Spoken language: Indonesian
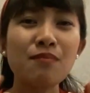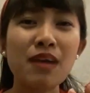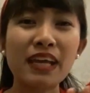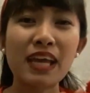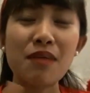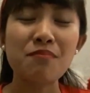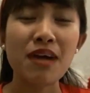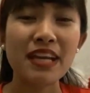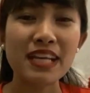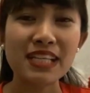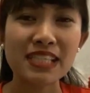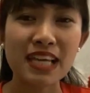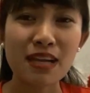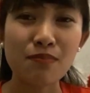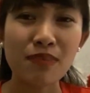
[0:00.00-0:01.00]
bagaimana
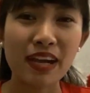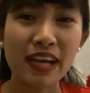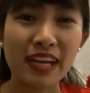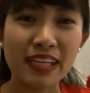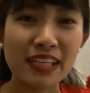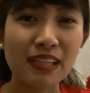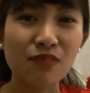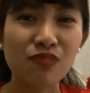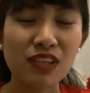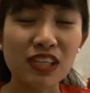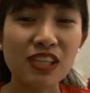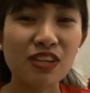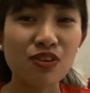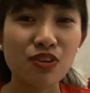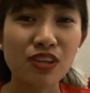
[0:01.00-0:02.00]
cara mengedit
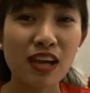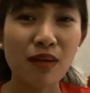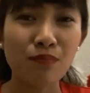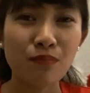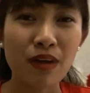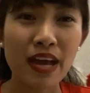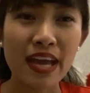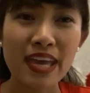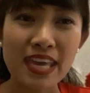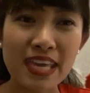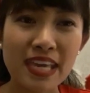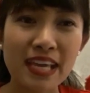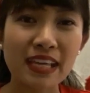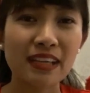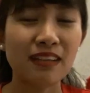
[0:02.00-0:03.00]
video yang
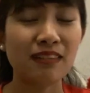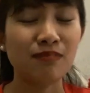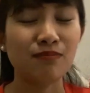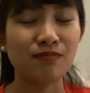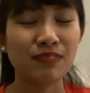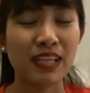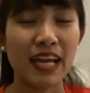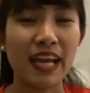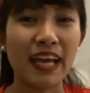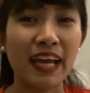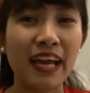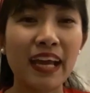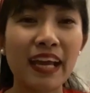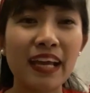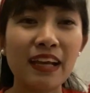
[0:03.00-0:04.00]
baik.
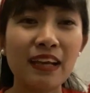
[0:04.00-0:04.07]
Nah,